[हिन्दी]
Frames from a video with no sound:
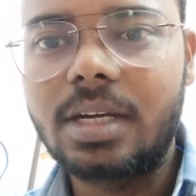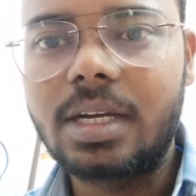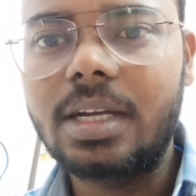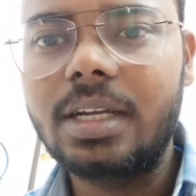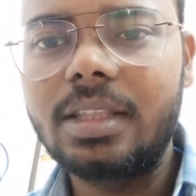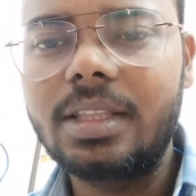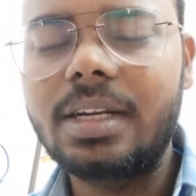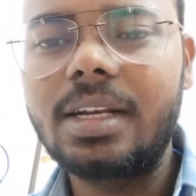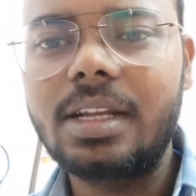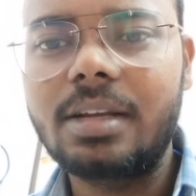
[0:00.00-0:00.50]

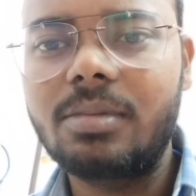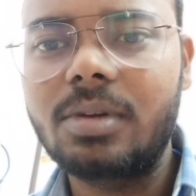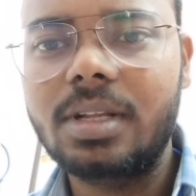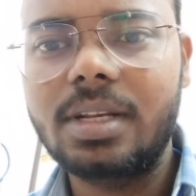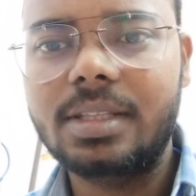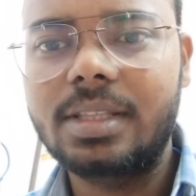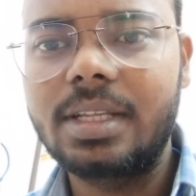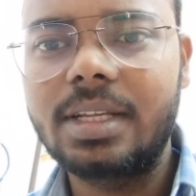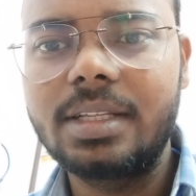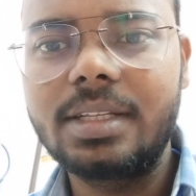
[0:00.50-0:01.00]
हाँ इतने लगभग
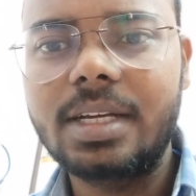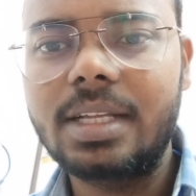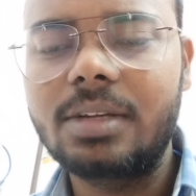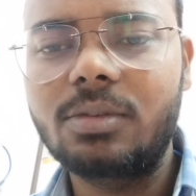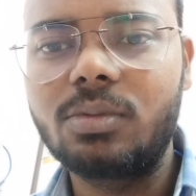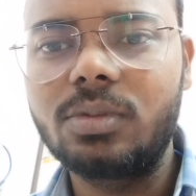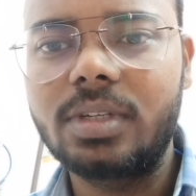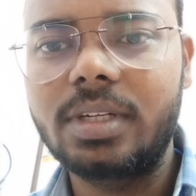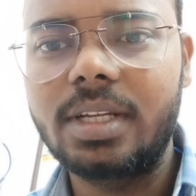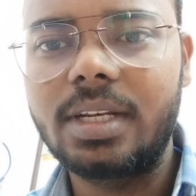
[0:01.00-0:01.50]
लगते हैं ज़्यादा
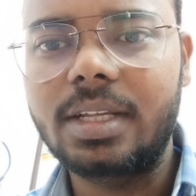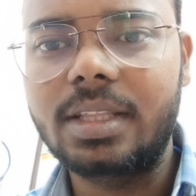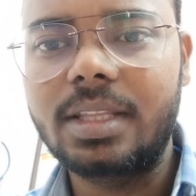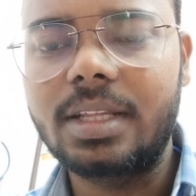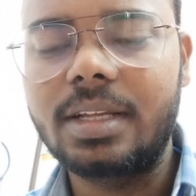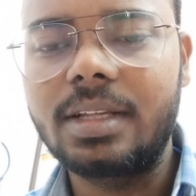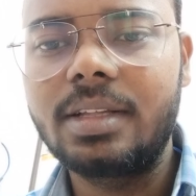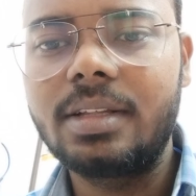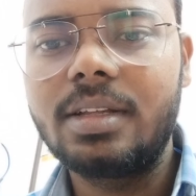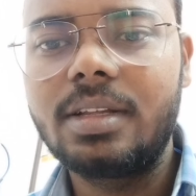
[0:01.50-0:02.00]
कुछ नहीं
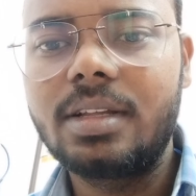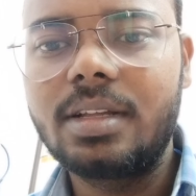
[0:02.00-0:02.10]
लगता